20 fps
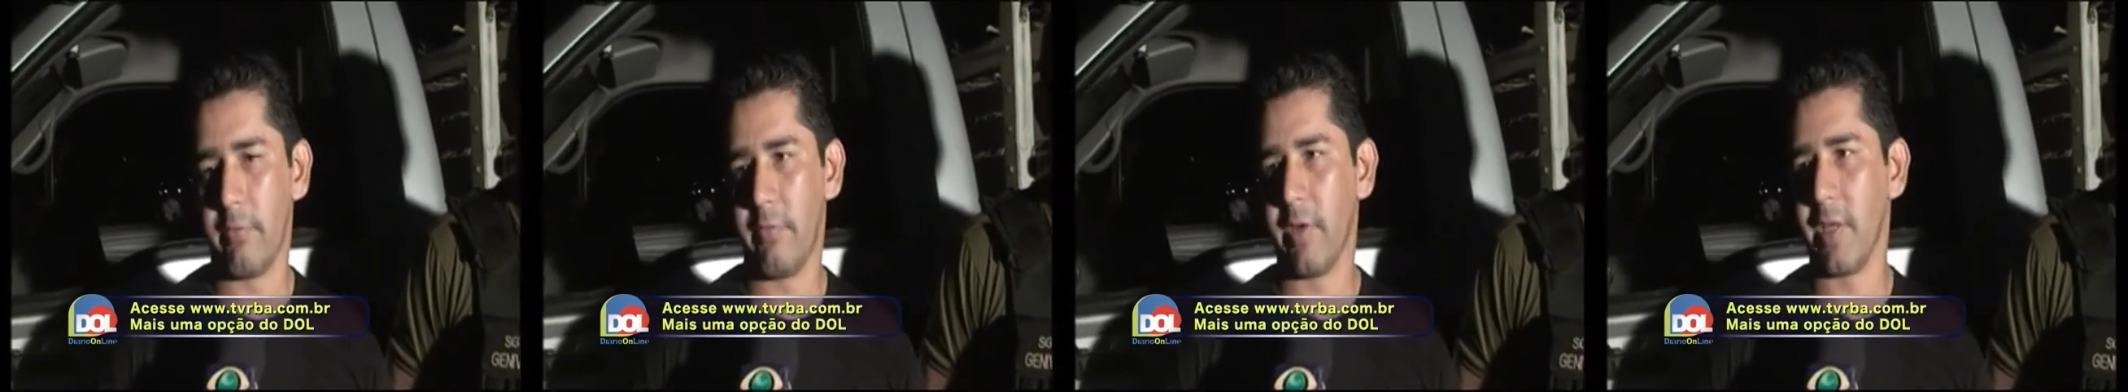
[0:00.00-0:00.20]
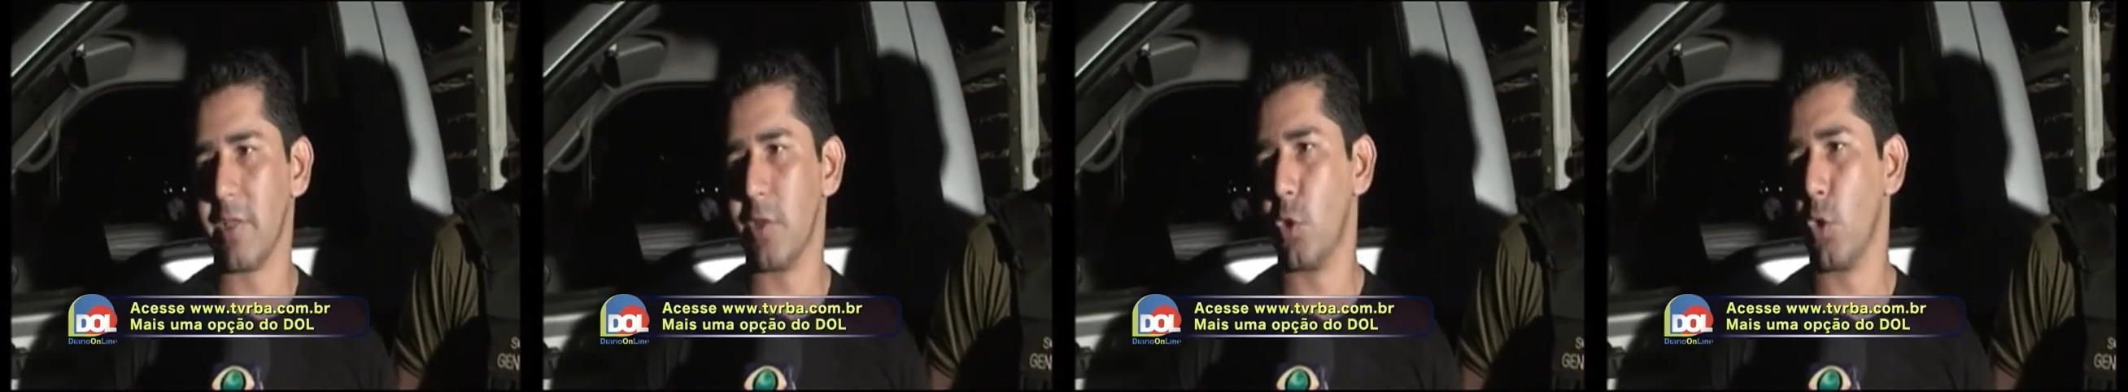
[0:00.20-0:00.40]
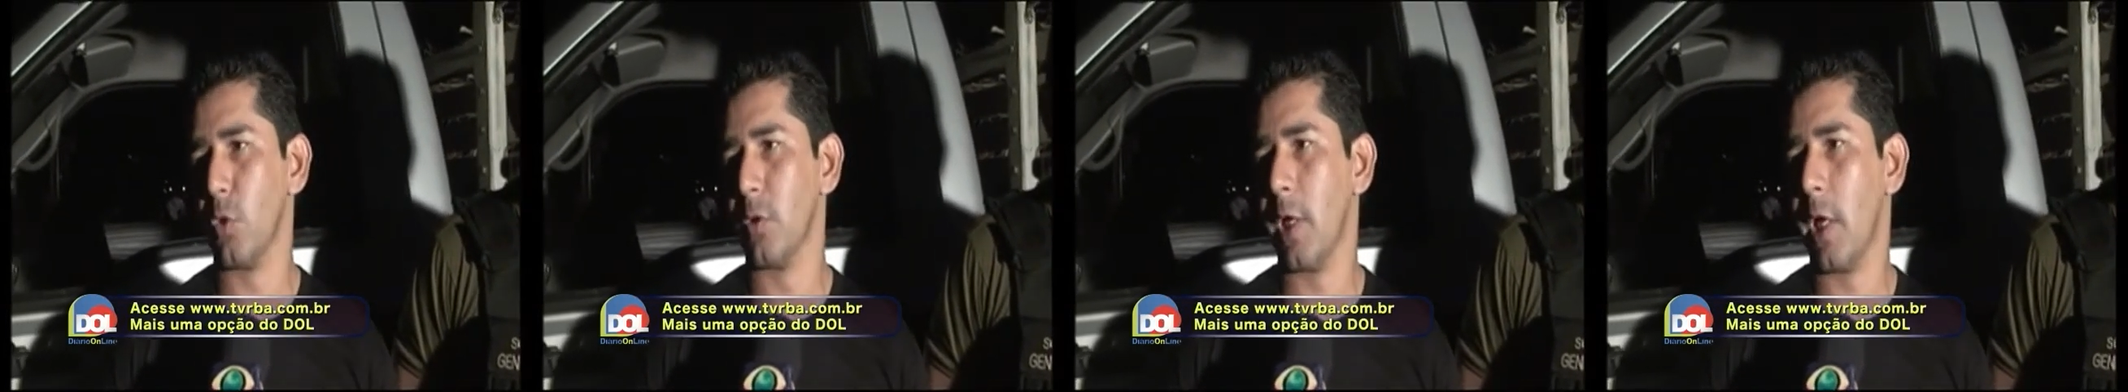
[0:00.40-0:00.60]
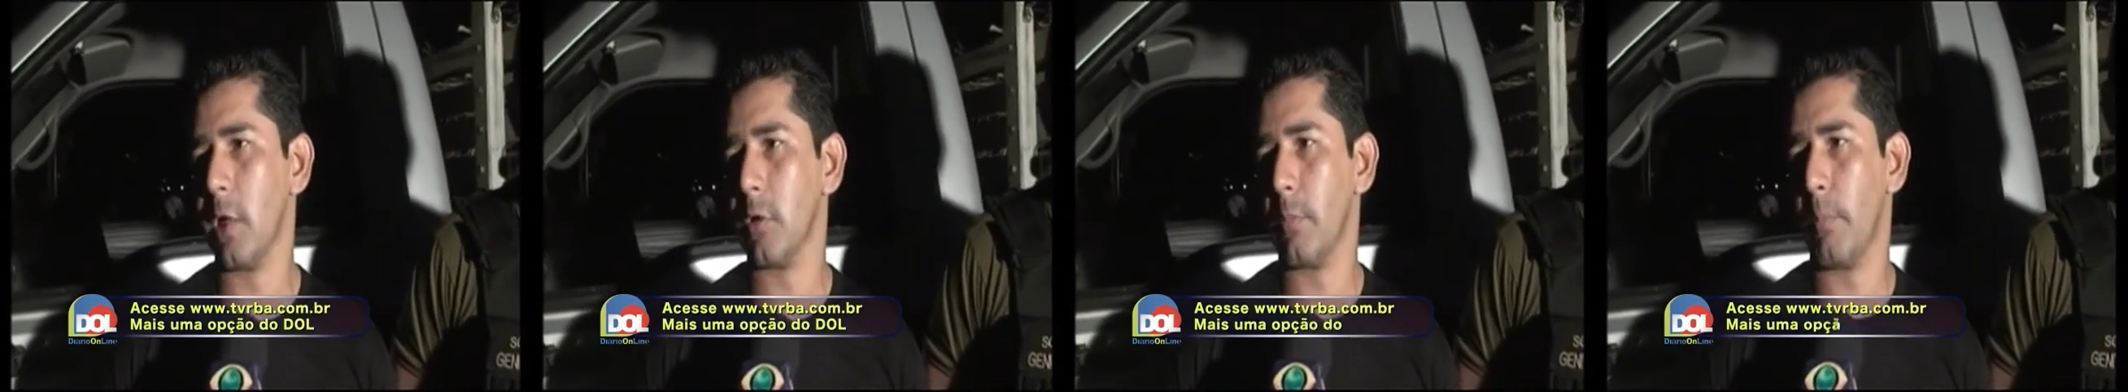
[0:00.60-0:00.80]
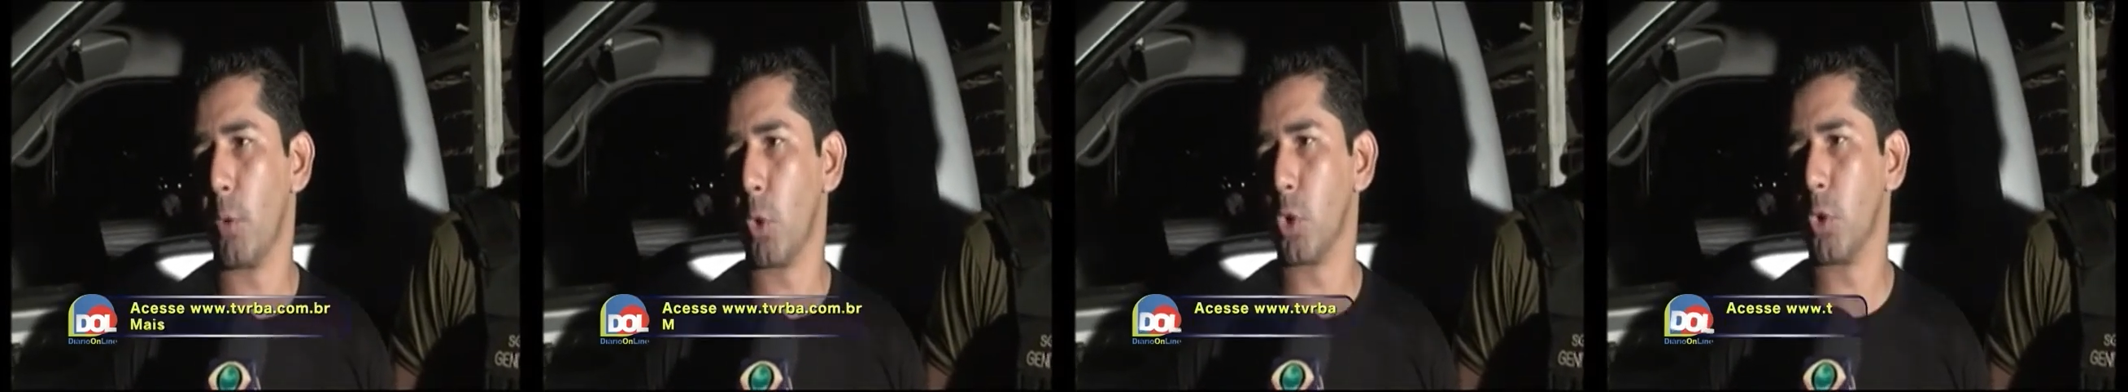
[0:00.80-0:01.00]

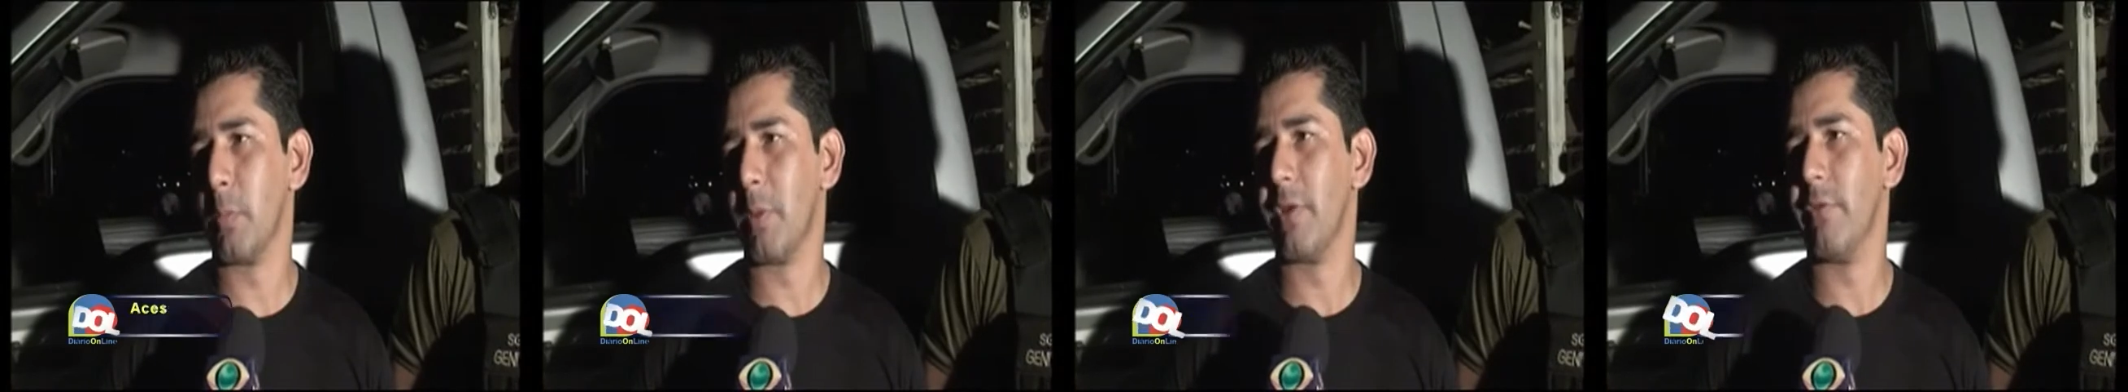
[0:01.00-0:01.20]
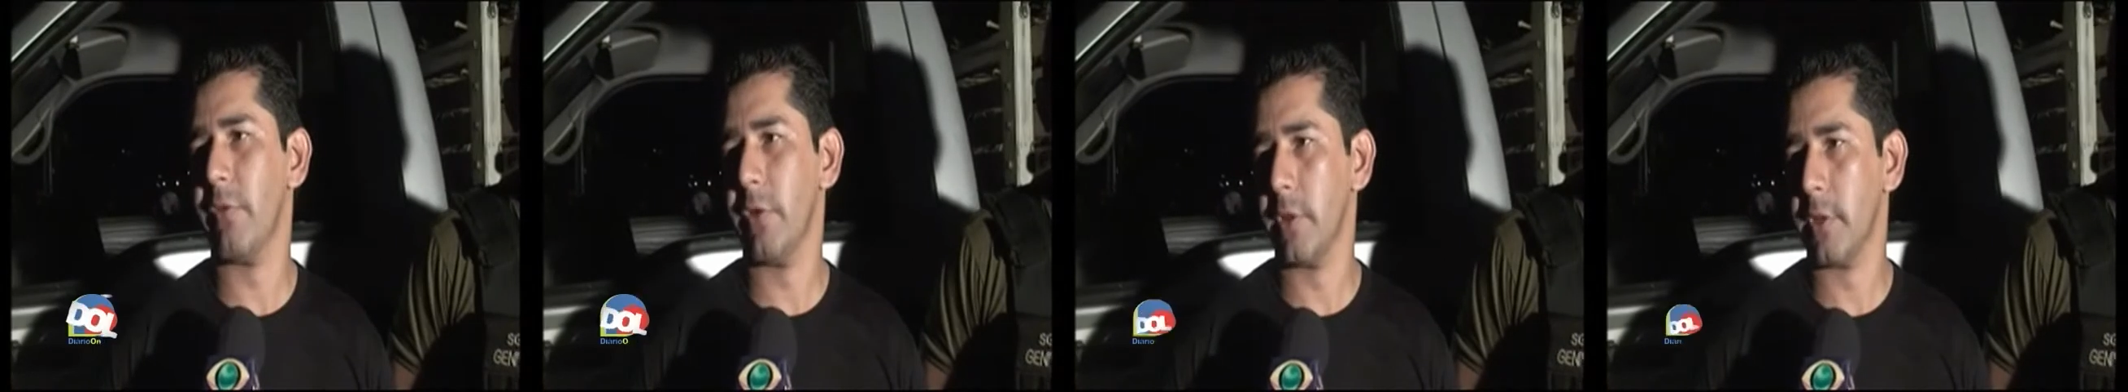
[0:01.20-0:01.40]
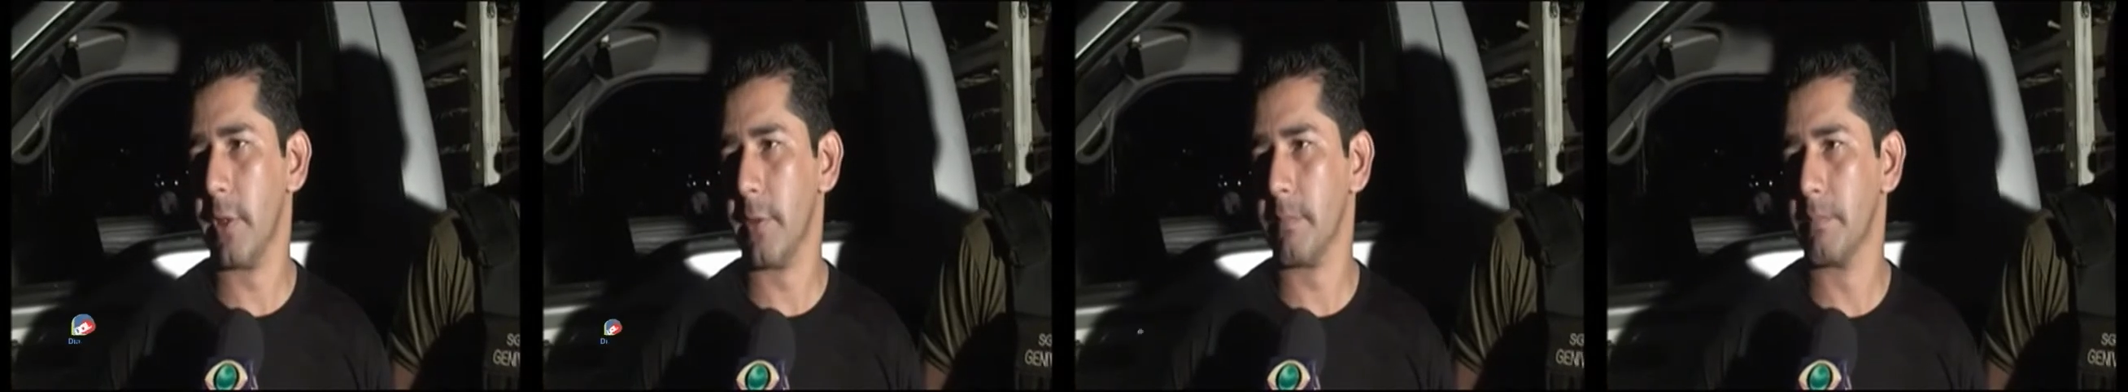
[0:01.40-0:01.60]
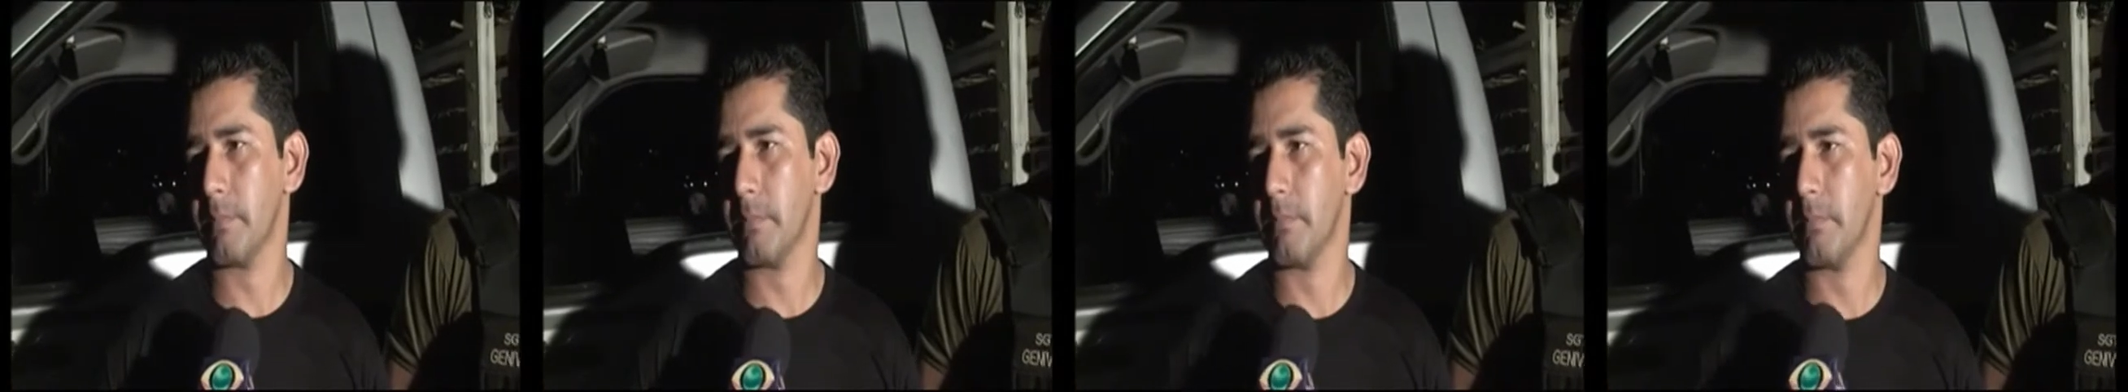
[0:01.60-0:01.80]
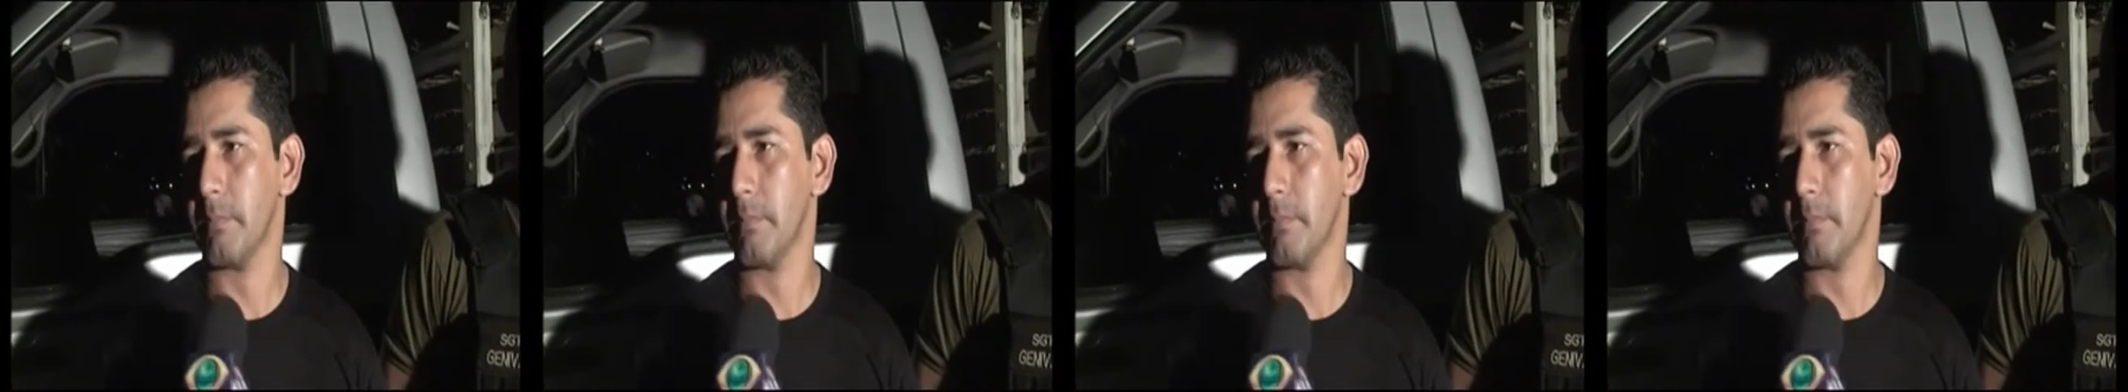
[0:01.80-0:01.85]
fracionado, pronto para venda.